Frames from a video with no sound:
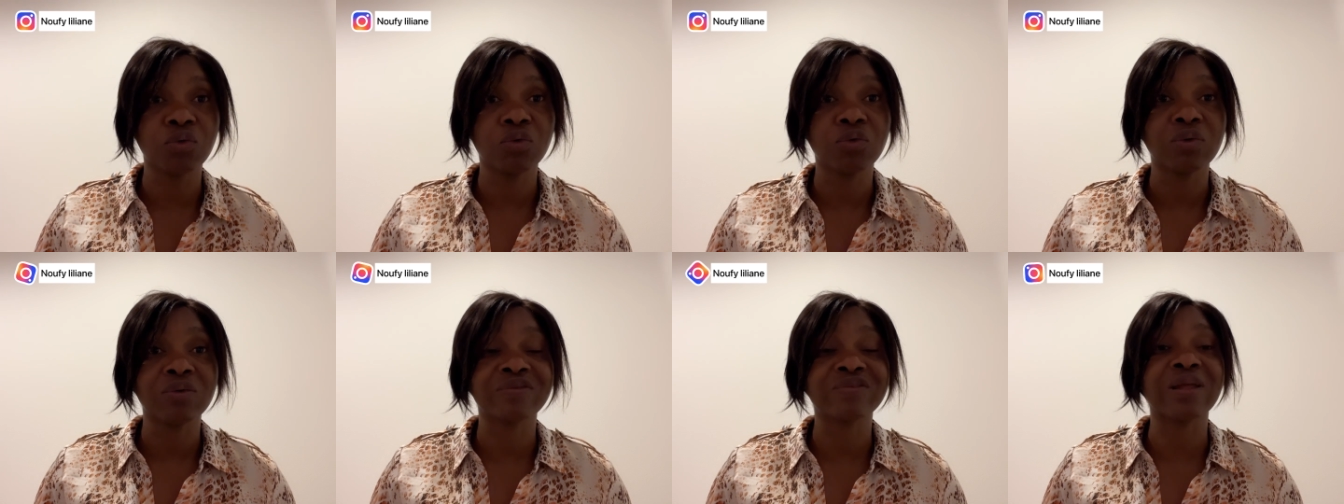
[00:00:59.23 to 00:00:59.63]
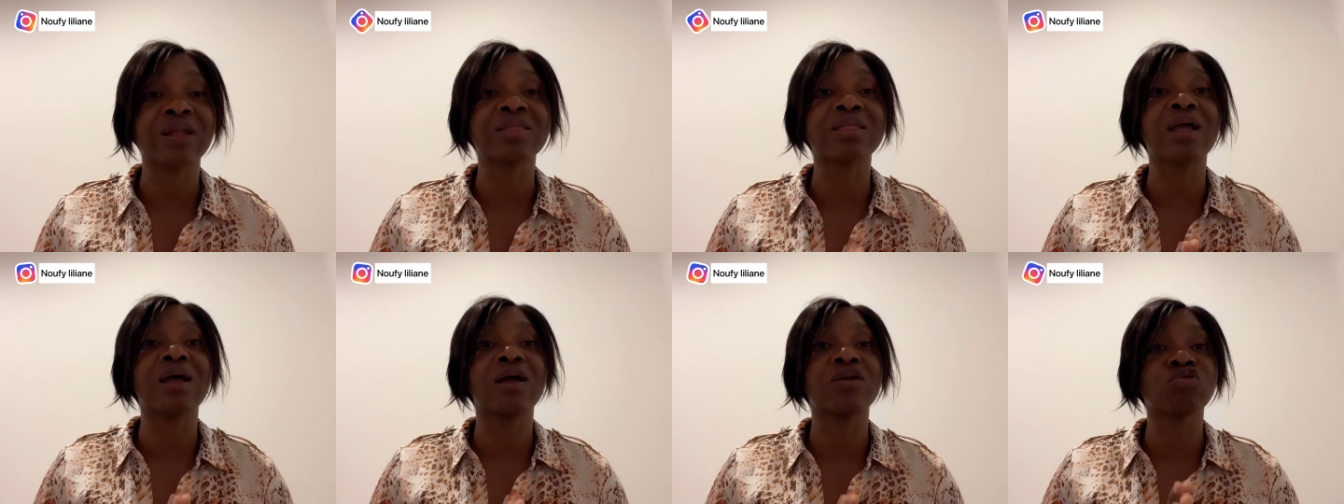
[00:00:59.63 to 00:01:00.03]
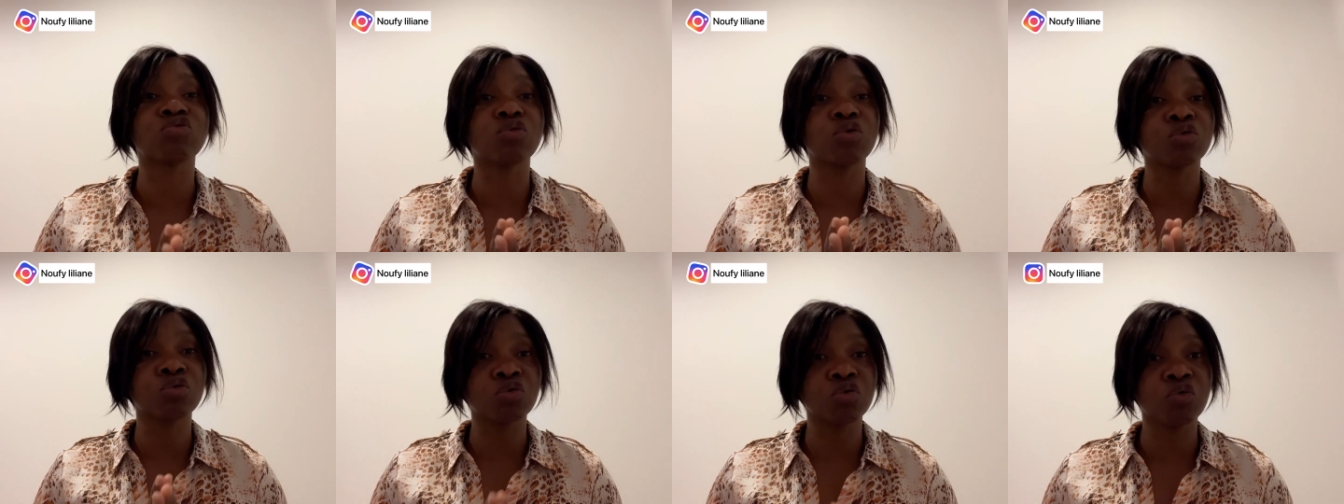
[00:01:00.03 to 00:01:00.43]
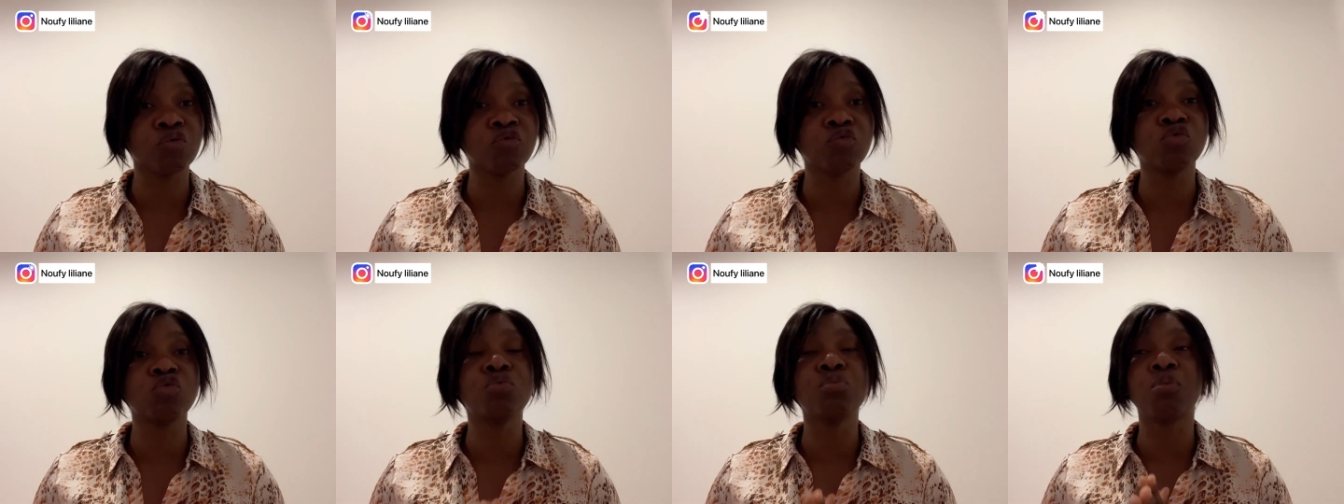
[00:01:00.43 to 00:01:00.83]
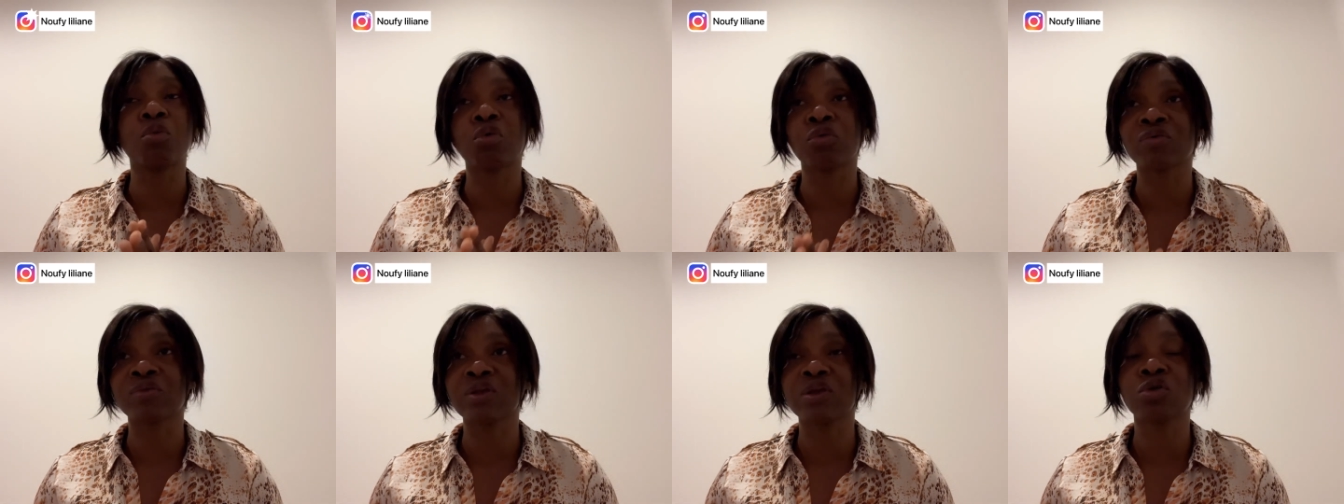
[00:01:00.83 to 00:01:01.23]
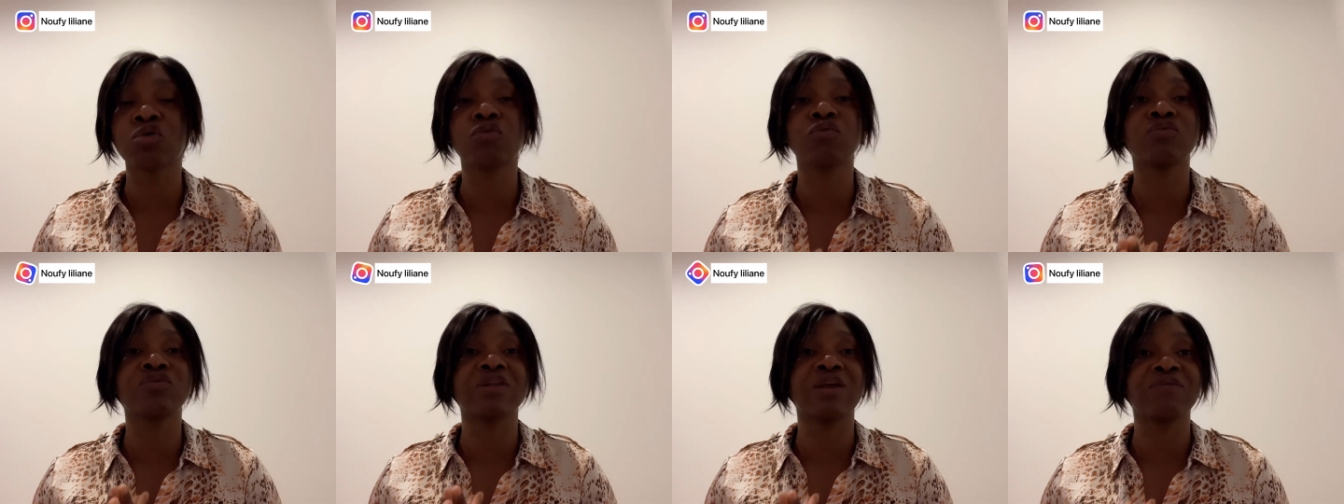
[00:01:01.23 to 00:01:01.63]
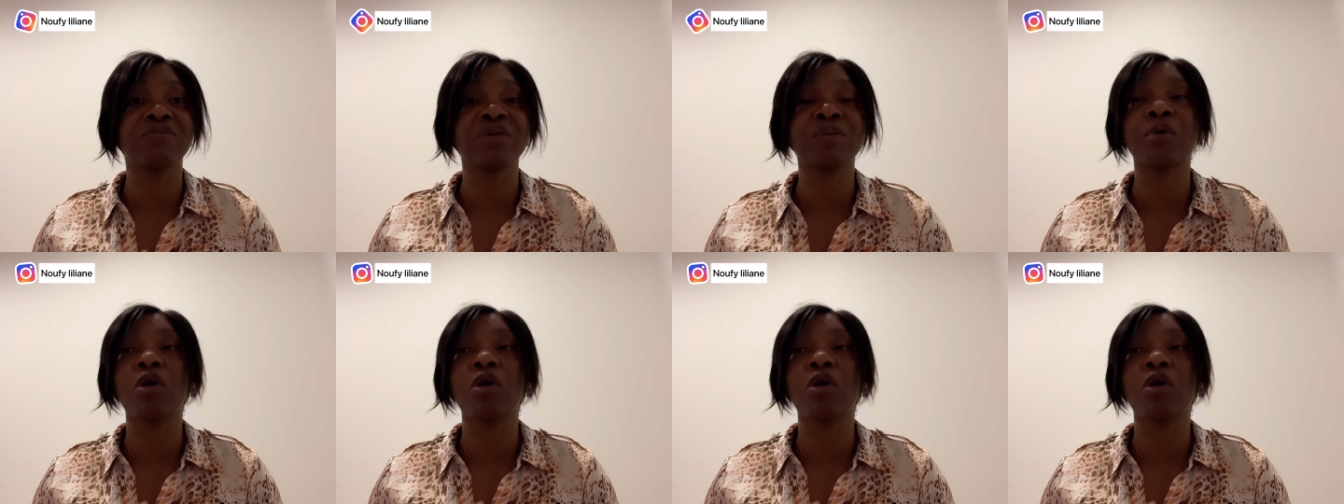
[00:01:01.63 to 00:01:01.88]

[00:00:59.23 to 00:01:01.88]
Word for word: s'attend en sorte que vous lui montrez que vous avez